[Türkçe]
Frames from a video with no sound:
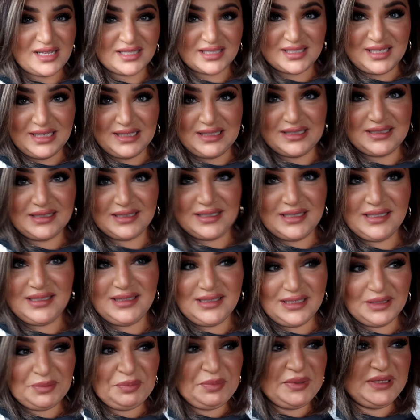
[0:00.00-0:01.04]
has kalın
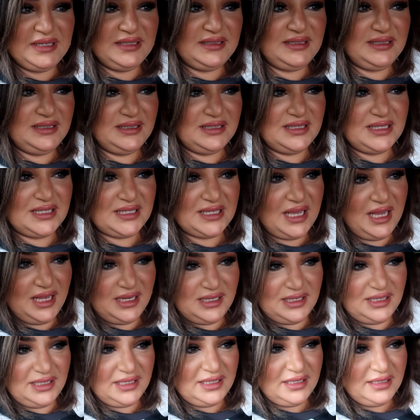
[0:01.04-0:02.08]
giyindik bildiğiniz
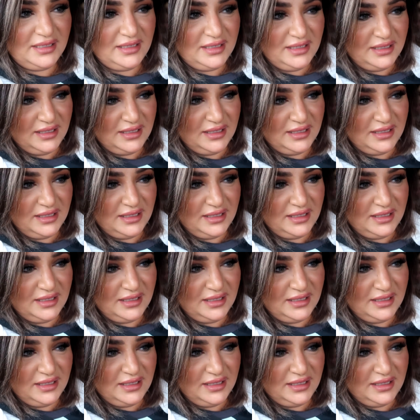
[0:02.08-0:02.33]
yani.